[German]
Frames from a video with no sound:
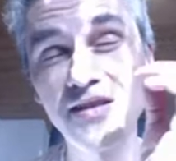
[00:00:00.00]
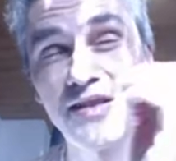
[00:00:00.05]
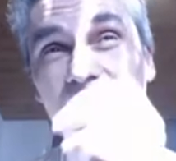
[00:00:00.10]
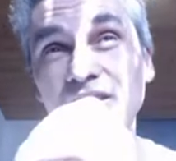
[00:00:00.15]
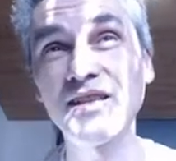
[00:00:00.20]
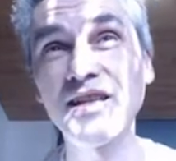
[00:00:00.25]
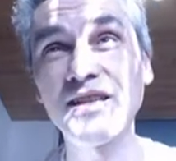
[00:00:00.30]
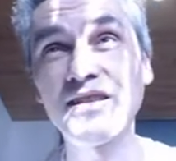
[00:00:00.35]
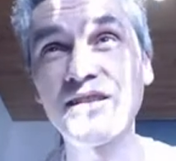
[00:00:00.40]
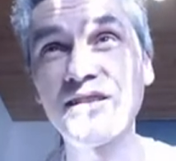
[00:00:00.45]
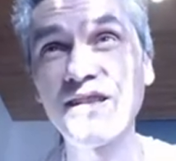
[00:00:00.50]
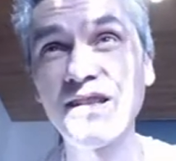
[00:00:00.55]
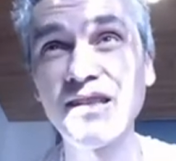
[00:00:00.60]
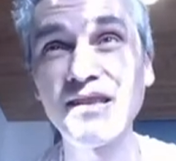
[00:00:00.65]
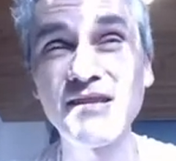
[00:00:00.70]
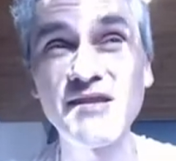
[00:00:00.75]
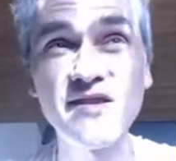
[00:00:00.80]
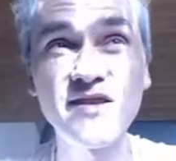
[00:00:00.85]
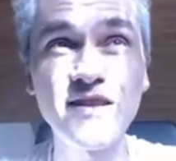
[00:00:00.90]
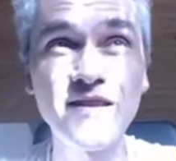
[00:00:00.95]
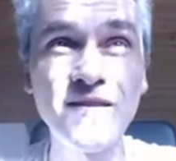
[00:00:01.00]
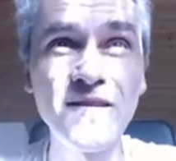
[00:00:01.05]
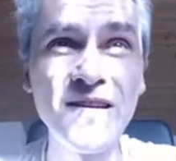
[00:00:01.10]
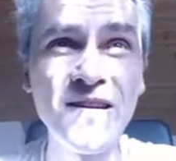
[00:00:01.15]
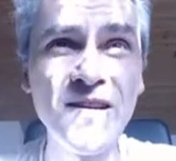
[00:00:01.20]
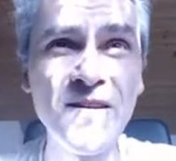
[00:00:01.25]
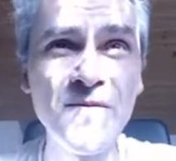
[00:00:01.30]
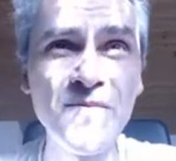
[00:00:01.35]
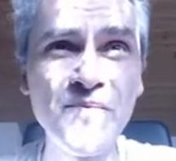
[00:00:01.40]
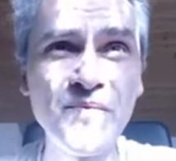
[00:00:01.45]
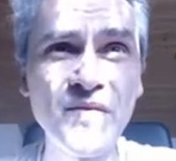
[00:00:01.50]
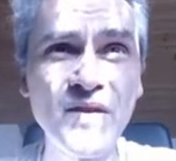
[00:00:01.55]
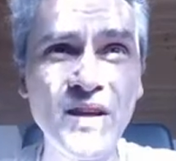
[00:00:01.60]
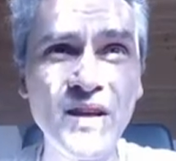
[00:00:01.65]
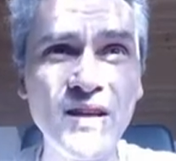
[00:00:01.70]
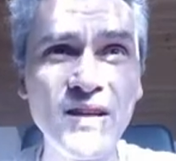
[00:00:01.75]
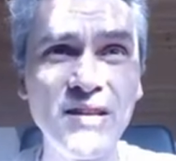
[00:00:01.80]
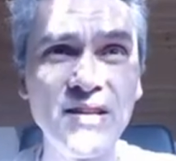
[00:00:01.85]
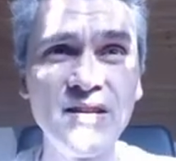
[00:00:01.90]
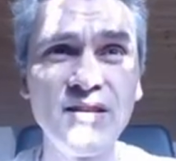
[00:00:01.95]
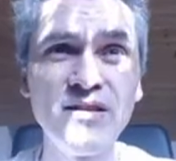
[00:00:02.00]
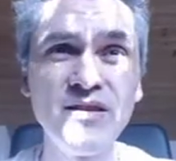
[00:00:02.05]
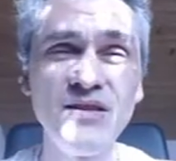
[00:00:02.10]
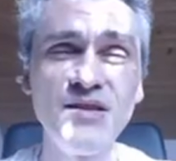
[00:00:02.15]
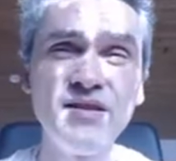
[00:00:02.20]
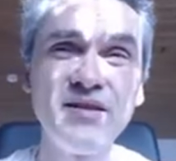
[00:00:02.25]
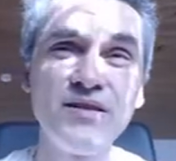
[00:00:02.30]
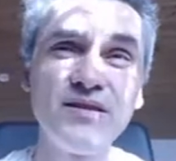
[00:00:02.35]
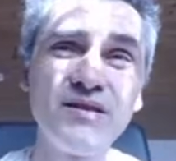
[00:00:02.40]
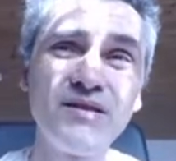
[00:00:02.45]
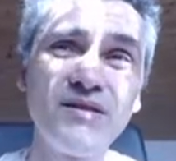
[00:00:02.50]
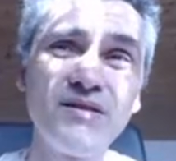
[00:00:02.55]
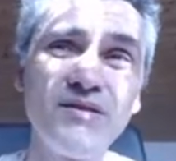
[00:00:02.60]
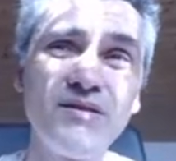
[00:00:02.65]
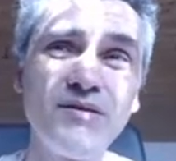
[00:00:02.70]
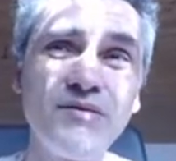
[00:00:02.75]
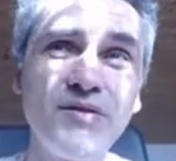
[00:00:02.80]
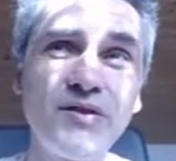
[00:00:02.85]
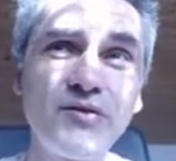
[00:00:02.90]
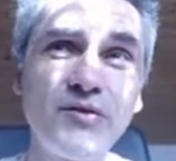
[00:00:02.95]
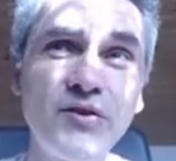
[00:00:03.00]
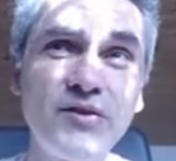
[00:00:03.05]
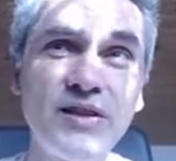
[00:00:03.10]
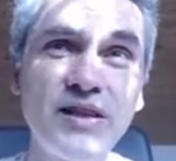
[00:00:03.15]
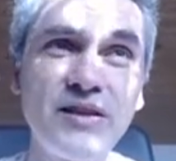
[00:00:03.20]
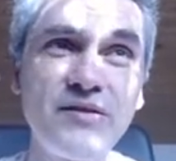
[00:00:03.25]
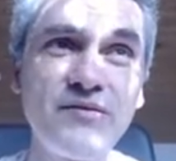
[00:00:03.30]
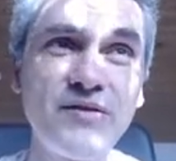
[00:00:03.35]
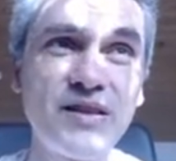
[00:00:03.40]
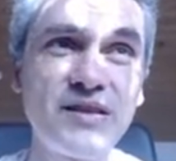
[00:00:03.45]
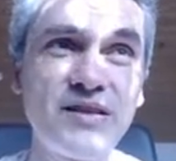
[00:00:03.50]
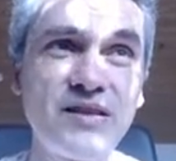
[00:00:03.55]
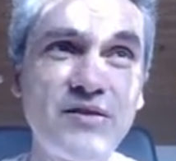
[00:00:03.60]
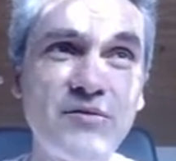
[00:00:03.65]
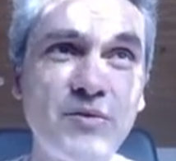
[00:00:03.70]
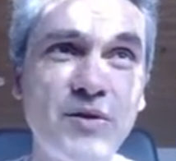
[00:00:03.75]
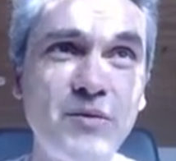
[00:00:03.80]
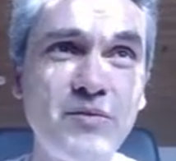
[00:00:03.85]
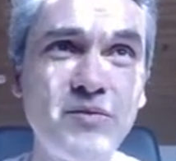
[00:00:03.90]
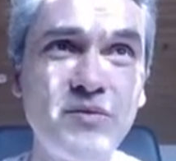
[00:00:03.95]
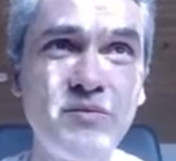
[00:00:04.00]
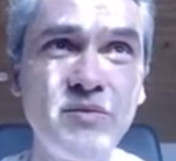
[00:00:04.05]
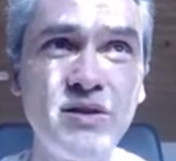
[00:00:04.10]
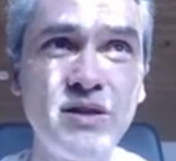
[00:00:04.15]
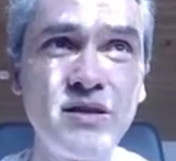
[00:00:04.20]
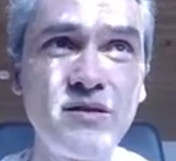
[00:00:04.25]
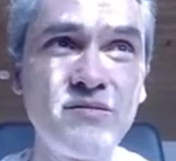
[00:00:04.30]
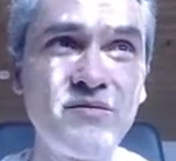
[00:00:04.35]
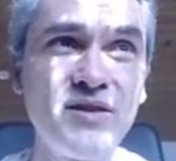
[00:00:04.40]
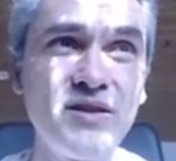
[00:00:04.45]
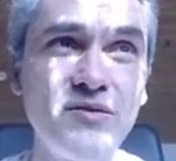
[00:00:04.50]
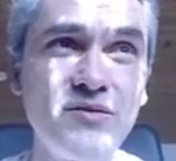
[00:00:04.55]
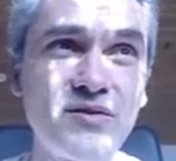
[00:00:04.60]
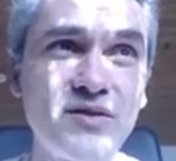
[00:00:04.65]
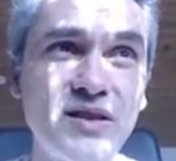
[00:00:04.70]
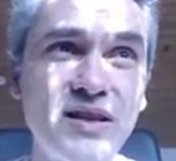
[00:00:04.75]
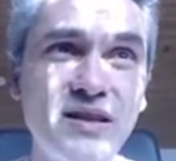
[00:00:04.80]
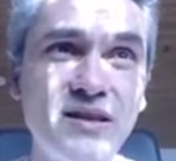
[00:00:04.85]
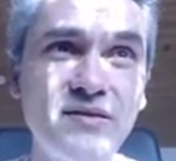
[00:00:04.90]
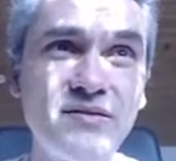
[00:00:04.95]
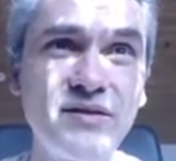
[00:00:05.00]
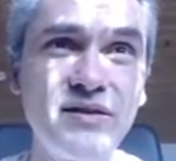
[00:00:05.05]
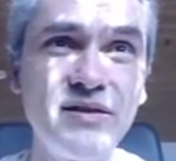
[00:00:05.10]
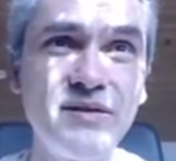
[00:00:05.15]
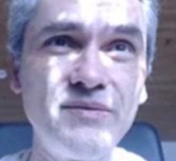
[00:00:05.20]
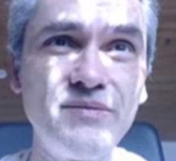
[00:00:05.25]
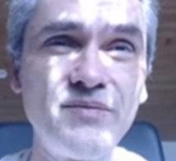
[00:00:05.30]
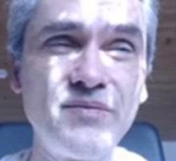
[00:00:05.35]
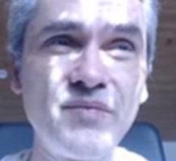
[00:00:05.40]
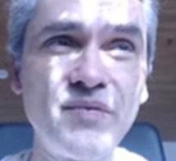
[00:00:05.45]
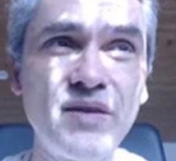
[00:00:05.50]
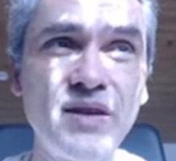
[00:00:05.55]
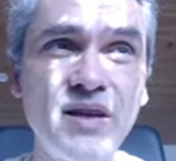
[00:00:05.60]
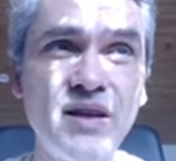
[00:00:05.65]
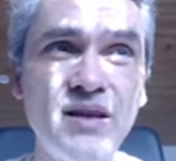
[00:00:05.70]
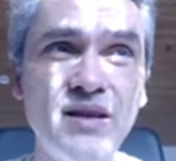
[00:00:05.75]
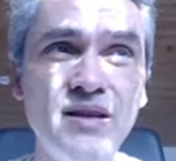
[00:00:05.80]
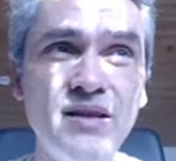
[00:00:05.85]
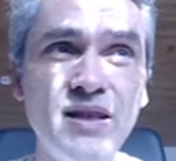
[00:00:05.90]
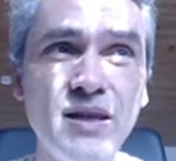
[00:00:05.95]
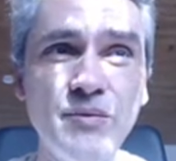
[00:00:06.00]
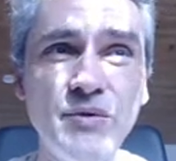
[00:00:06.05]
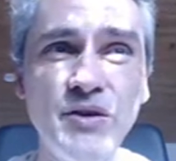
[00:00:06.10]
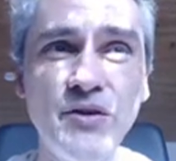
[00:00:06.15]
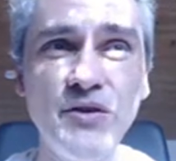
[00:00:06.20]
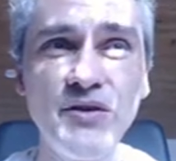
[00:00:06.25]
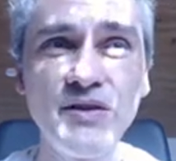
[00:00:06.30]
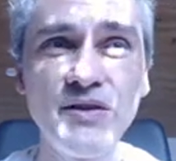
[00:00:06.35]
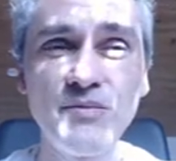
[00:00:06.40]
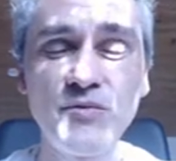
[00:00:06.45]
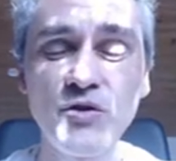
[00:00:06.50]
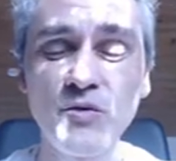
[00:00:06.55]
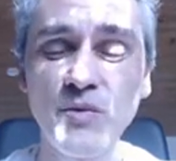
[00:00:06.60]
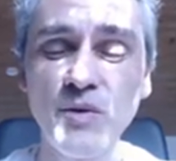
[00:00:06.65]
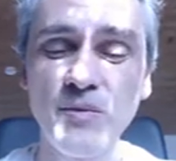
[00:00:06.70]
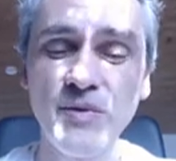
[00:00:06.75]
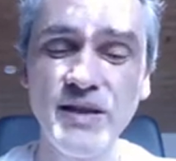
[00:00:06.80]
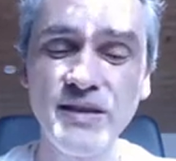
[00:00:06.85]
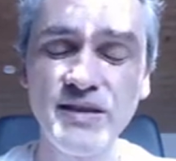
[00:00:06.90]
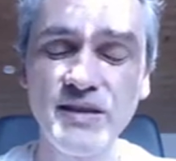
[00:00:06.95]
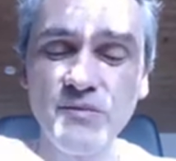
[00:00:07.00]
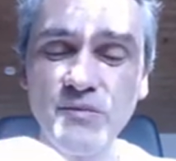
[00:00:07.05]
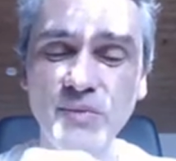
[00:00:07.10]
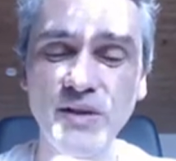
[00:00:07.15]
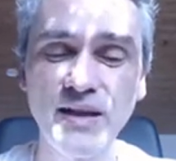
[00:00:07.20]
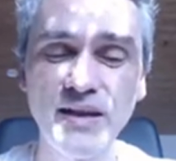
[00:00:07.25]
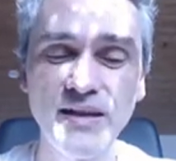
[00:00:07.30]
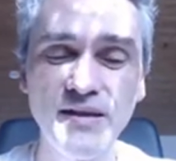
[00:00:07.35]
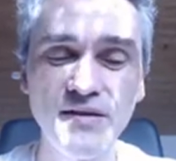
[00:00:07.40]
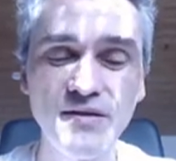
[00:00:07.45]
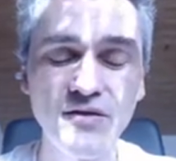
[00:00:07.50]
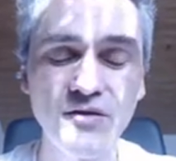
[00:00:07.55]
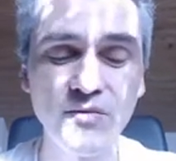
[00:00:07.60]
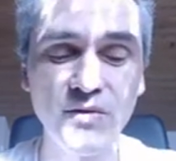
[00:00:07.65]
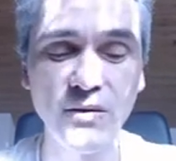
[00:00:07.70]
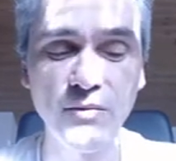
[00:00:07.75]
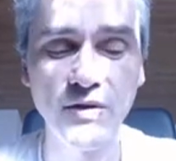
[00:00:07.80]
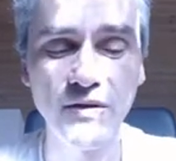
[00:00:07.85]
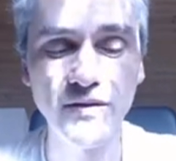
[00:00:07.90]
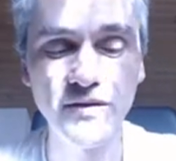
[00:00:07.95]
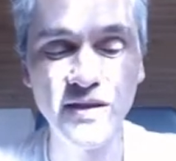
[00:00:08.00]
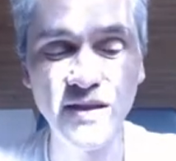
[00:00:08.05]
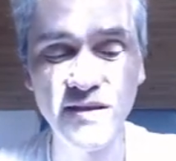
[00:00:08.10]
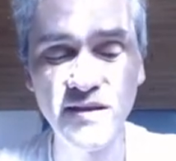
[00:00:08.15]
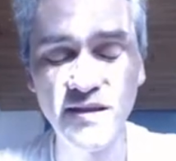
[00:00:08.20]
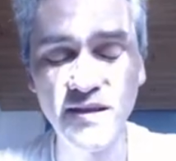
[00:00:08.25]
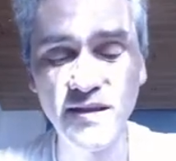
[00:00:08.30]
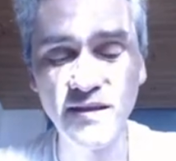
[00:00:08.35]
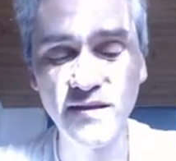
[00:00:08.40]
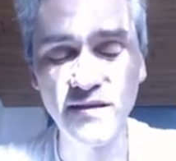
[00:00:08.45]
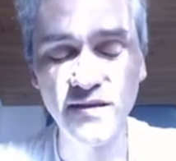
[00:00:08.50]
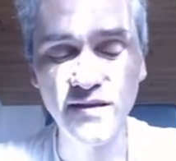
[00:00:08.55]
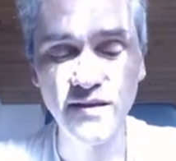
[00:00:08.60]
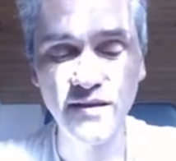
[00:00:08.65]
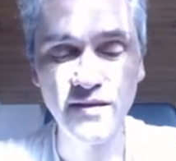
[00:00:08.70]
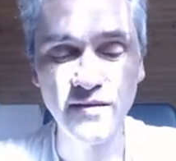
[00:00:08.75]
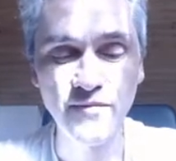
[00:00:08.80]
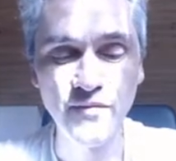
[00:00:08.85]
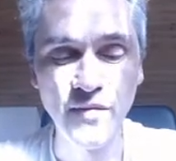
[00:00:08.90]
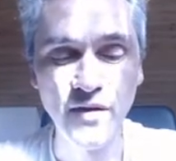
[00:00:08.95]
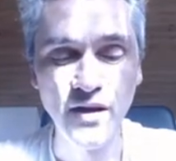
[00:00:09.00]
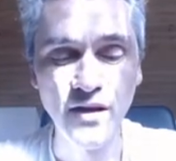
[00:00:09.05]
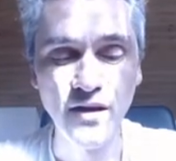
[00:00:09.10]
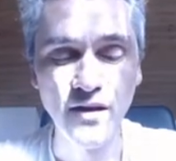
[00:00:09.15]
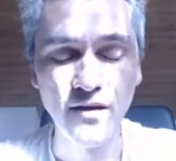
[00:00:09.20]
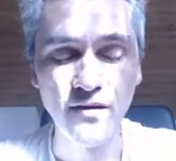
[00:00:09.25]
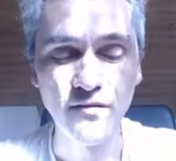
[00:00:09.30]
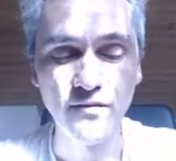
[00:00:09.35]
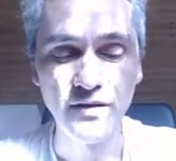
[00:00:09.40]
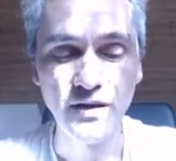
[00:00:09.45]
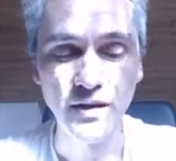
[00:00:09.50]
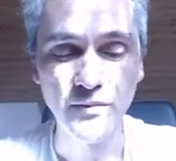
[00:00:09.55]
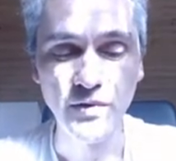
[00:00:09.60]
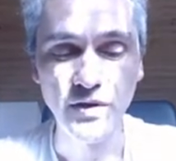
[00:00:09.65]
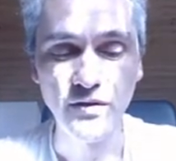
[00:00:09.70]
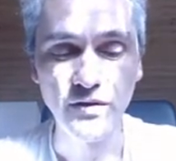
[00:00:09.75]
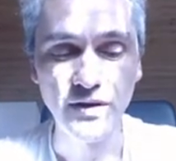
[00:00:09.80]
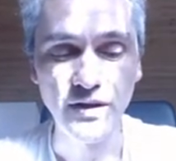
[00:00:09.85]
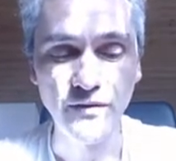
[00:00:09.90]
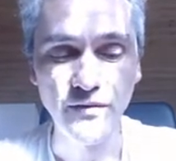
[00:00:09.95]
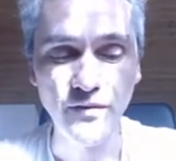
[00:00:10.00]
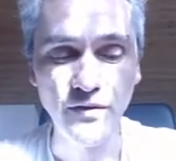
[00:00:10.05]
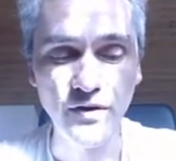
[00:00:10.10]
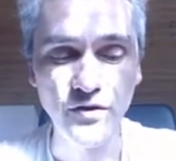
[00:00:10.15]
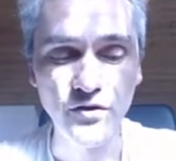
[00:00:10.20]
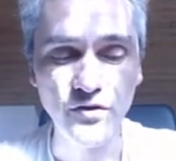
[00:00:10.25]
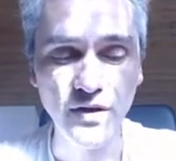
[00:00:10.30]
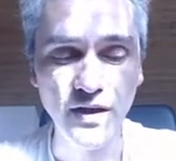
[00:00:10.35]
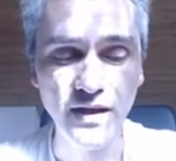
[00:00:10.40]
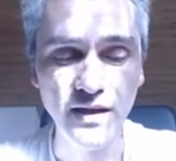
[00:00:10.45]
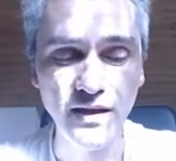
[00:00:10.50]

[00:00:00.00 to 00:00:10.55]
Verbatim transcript: dieser Tesla-Aktie hier verdeutlichen, was ich überhaupt mit diesem Video sagen will. Ich habe ja euch schon beim letzten Mal zum Thema Tesla-Aktie und ich habe ja auch davor schon